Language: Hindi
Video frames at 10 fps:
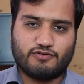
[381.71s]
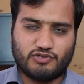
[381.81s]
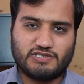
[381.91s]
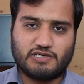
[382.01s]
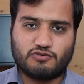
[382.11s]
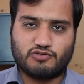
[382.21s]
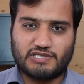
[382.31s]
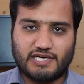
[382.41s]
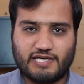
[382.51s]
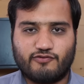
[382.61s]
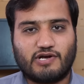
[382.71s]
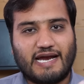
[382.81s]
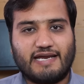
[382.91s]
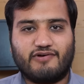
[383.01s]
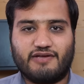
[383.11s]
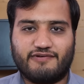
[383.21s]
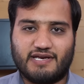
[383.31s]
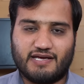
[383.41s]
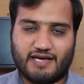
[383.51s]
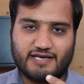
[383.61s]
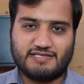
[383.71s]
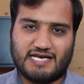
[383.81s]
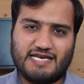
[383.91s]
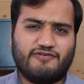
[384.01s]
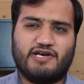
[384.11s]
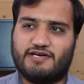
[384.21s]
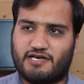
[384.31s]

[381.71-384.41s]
थोड़ी सख्त हो जाएगी वो कैंडी वाली फीलिंग आएगी जेली वाली